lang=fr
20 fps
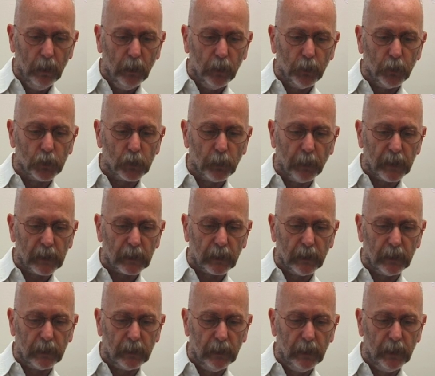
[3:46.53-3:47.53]
Que se
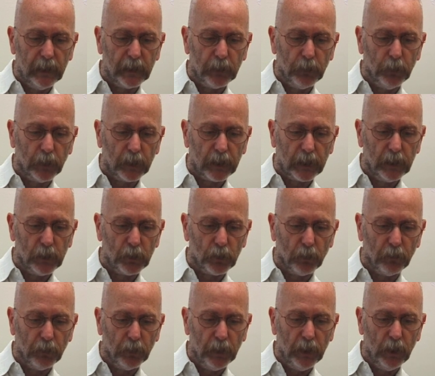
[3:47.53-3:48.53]
passerait-il si une crise
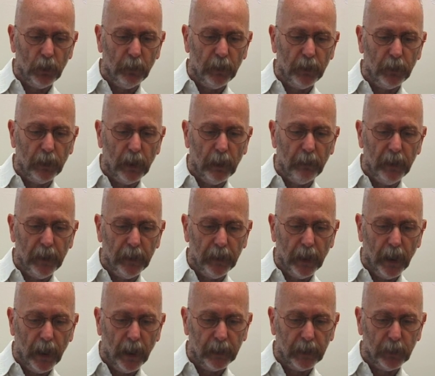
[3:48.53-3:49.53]
survenait au milieu de la
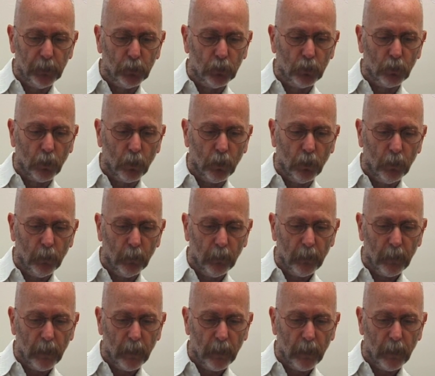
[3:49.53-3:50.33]
baignade et du courant